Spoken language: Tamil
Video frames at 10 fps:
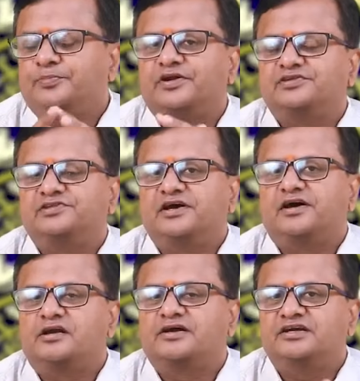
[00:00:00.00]

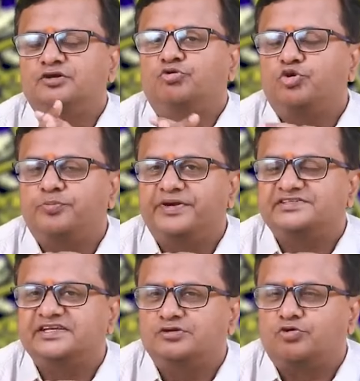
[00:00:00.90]
ரிஷபராசிக்காரர்களுக்கு இந்த குரு
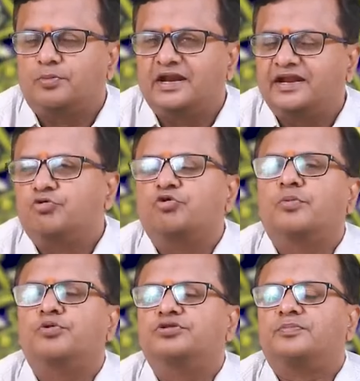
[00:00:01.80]
பயிற்சி எந்த ஒரு பலனை கொடுக்க
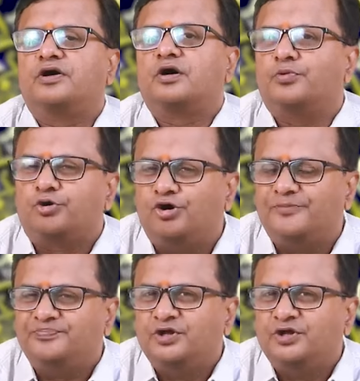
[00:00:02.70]
போகுதுன்னு பார்க்க போறோம்